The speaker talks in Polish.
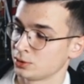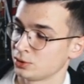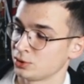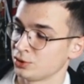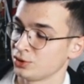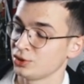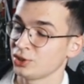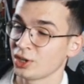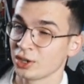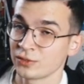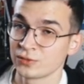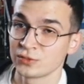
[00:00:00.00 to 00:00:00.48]

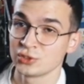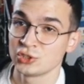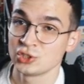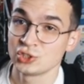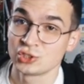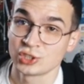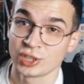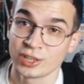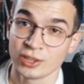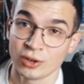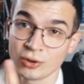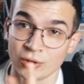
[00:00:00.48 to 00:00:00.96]
yy, i jak
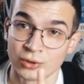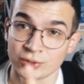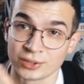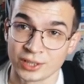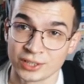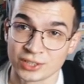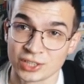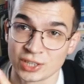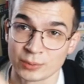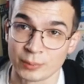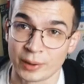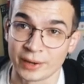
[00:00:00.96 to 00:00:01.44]
widzicie,
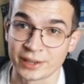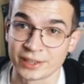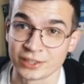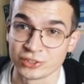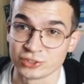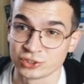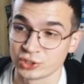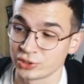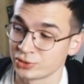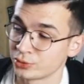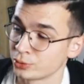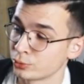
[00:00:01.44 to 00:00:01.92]
ona nie ma
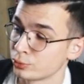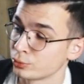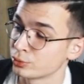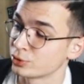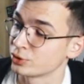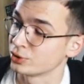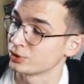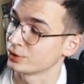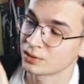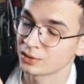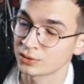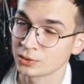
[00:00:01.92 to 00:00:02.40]
gęsiej
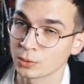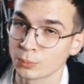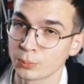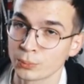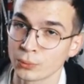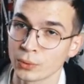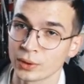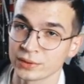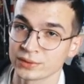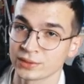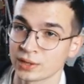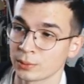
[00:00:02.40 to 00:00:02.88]
skórki. Jest to
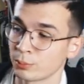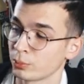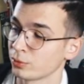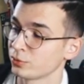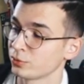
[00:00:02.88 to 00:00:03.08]
płaska